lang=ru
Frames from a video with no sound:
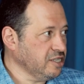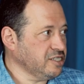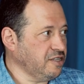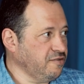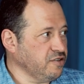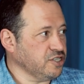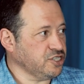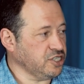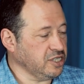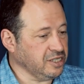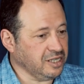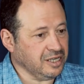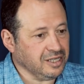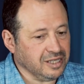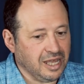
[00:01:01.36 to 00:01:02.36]

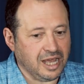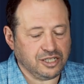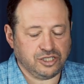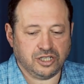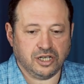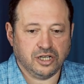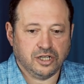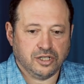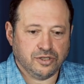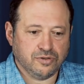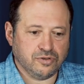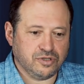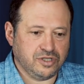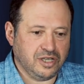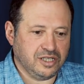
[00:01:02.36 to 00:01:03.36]
совершенно иначе,
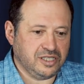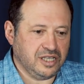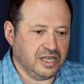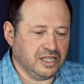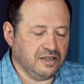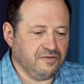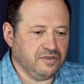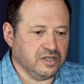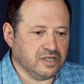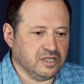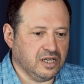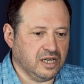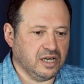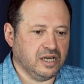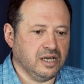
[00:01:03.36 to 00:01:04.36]
но здесь я,
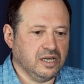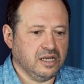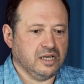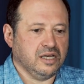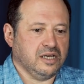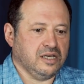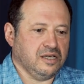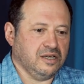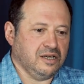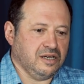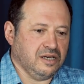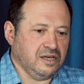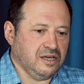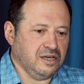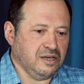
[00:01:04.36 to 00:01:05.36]
наверное,
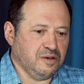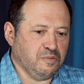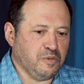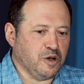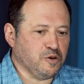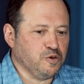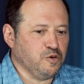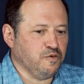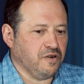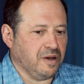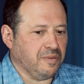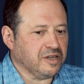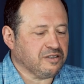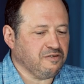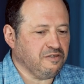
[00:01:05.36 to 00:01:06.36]
э, могу
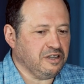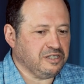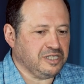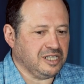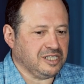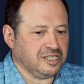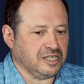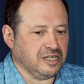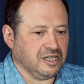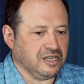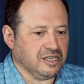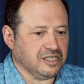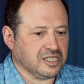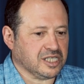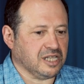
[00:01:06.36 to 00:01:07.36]
вам ответить
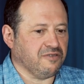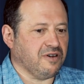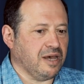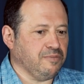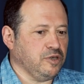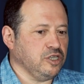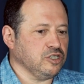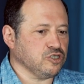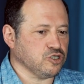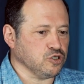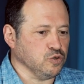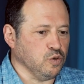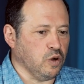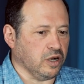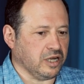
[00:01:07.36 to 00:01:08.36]
словами
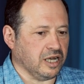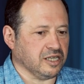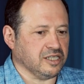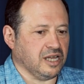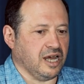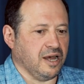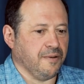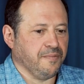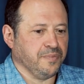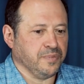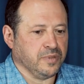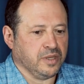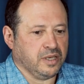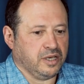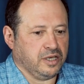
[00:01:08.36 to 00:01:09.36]
Иешуа, когда
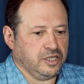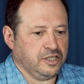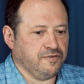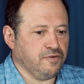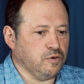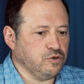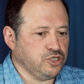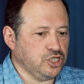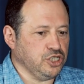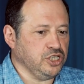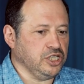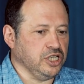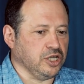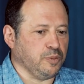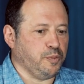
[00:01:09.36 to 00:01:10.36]
его
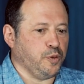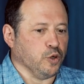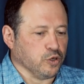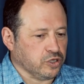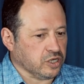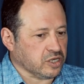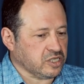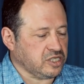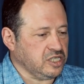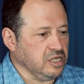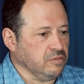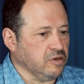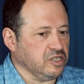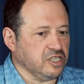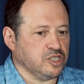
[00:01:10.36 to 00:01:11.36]
ученик Петр
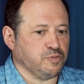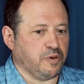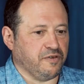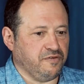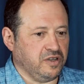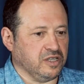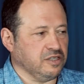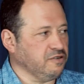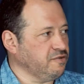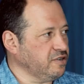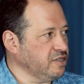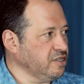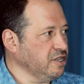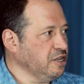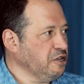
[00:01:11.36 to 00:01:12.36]
Симон
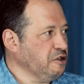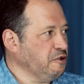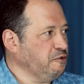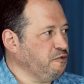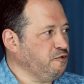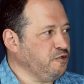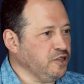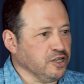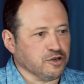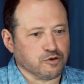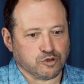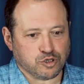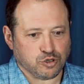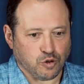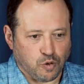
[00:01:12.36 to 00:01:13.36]
исповедовал
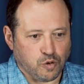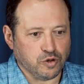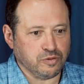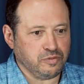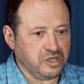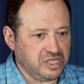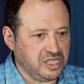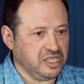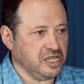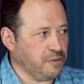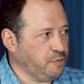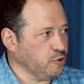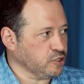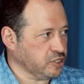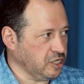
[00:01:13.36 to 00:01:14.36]
веру, что он Мессия,
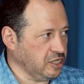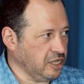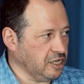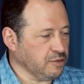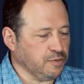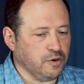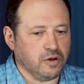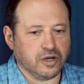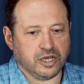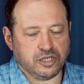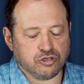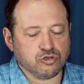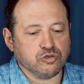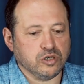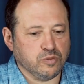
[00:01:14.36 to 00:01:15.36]
посланный от Бога,
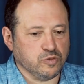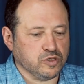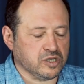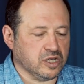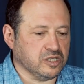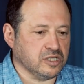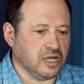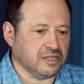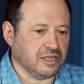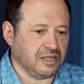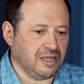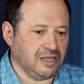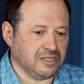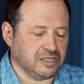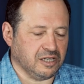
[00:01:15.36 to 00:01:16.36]
еще ему сказал
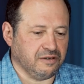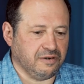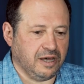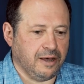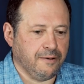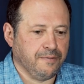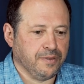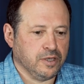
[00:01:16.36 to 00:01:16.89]
такие слова,